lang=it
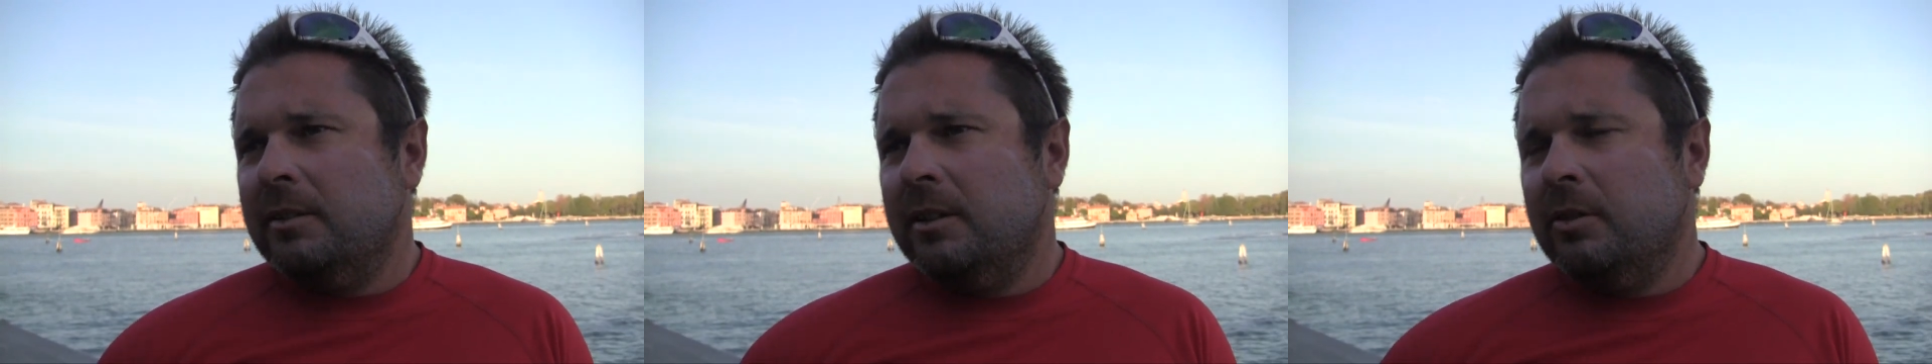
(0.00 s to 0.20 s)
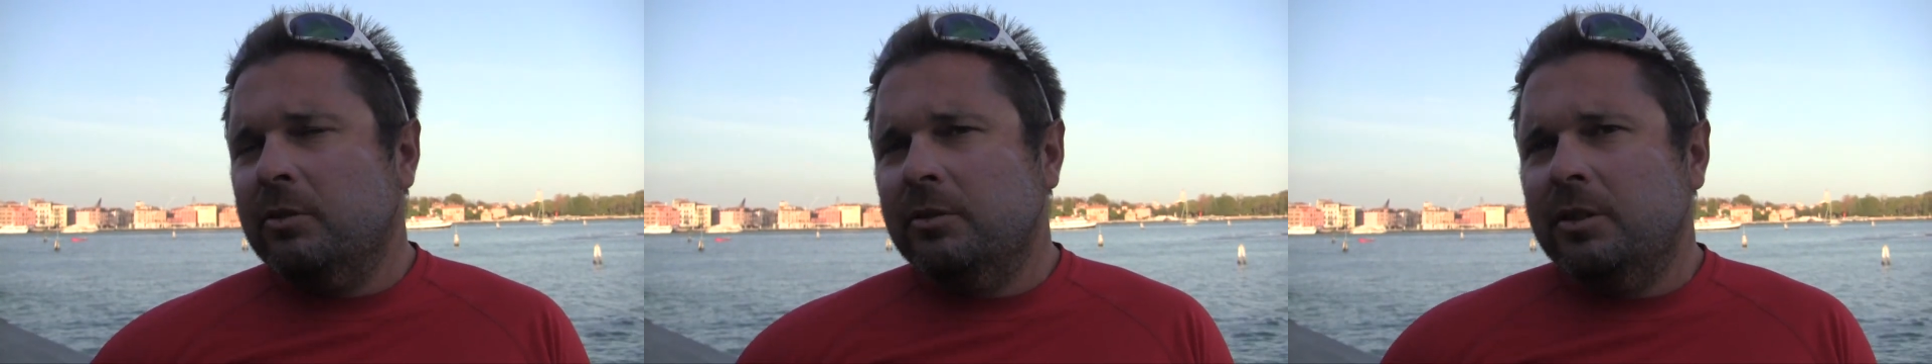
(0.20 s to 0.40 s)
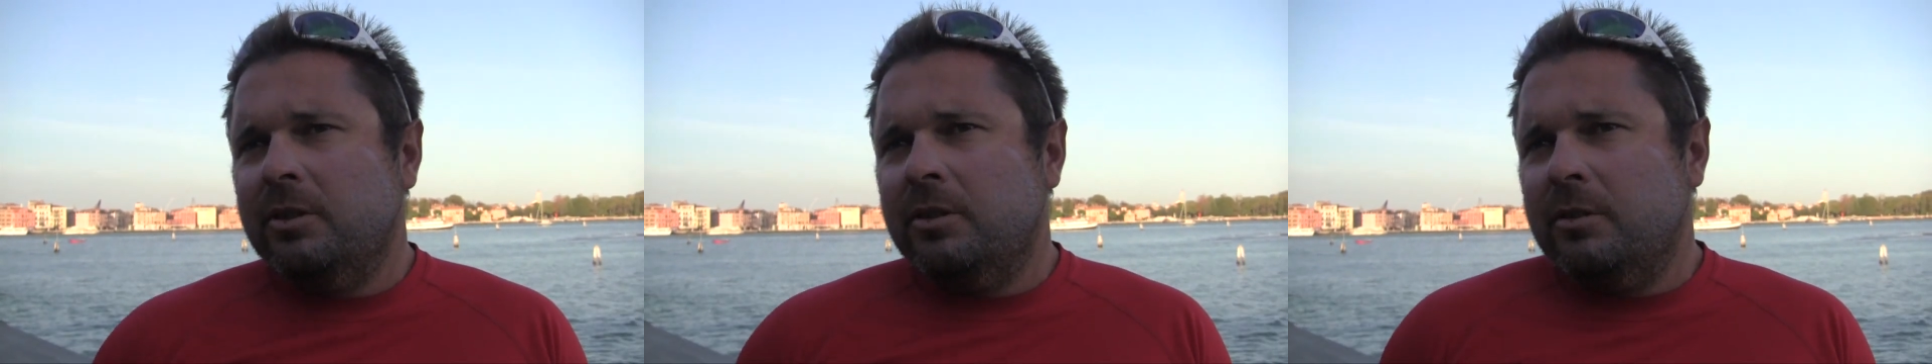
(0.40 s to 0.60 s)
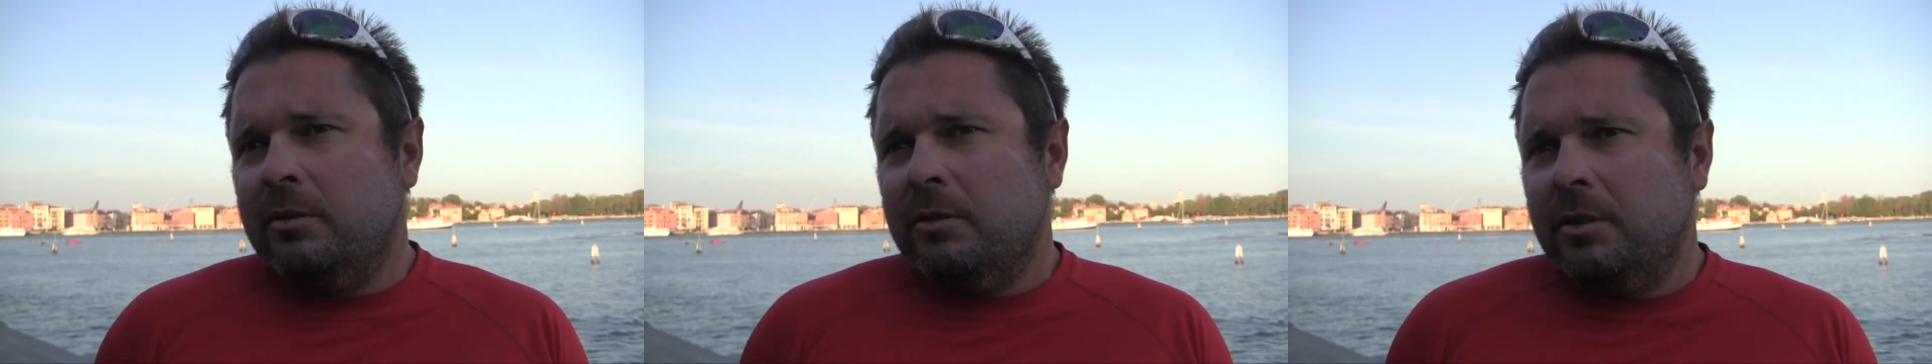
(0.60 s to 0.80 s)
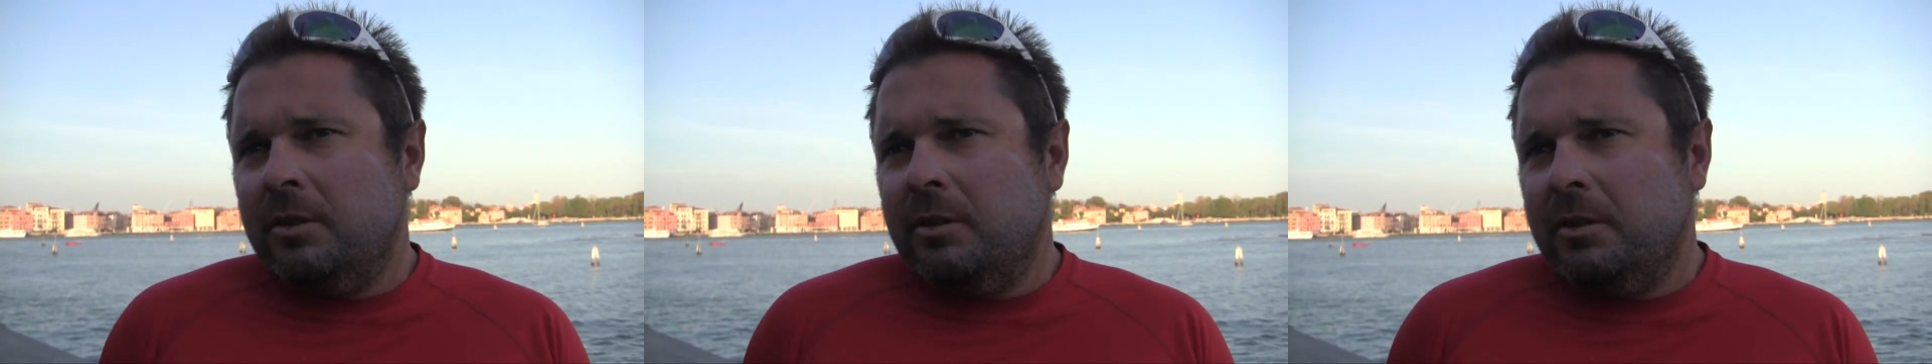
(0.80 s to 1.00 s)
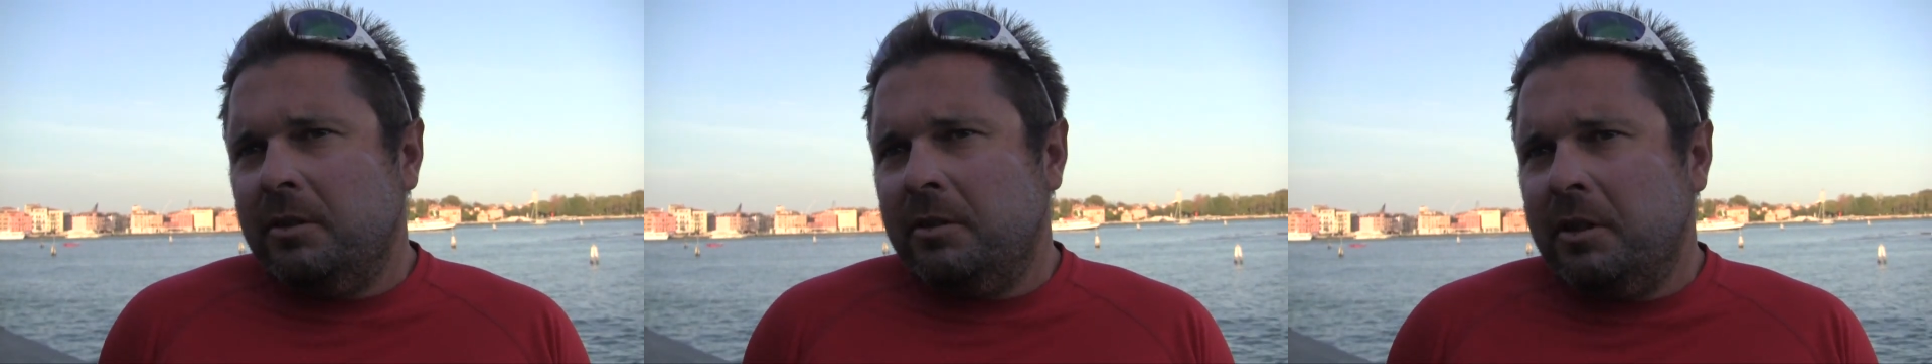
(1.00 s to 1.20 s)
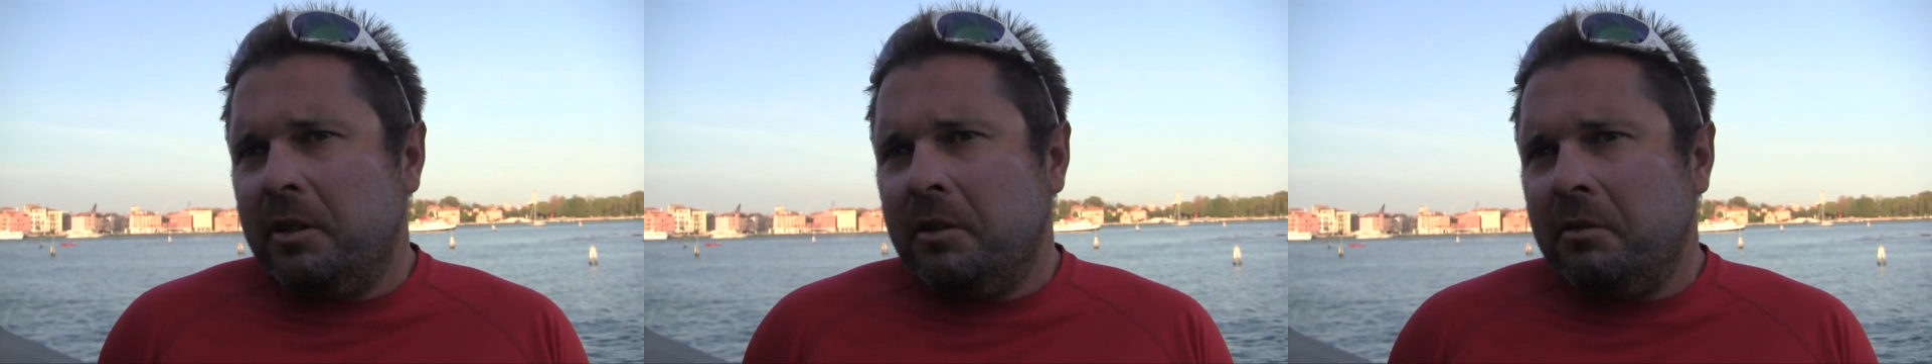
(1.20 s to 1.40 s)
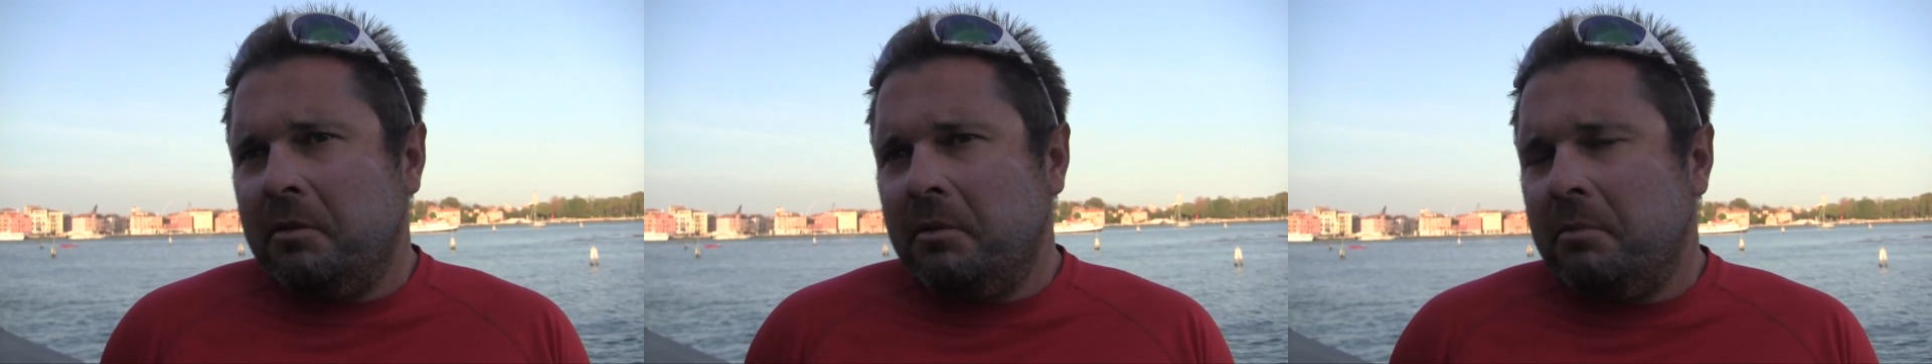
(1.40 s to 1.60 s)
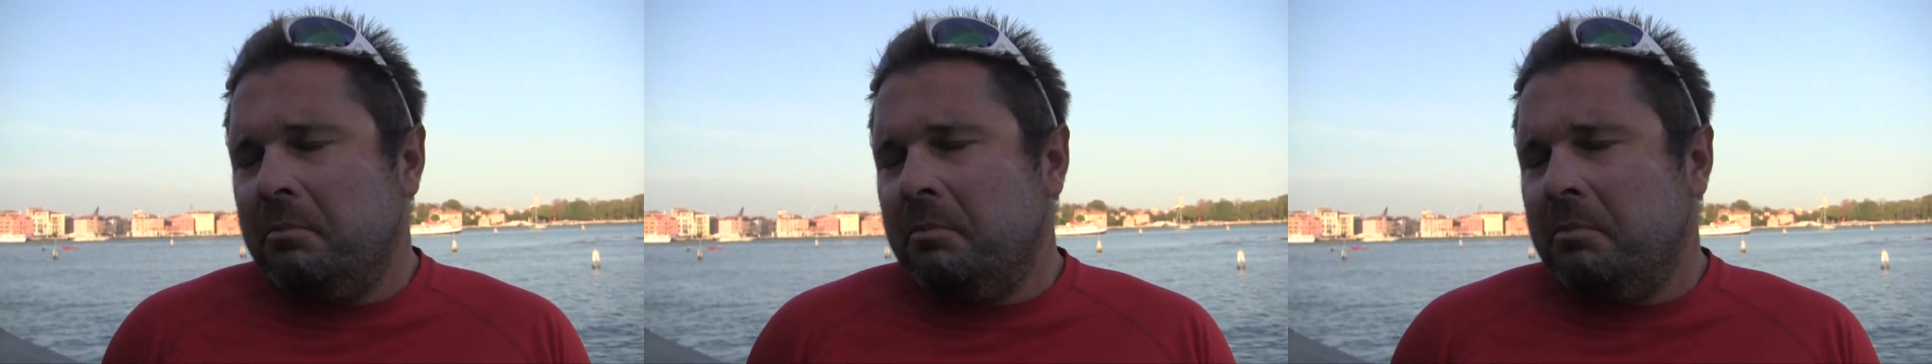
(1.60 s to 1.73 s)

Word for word: le condizioni erano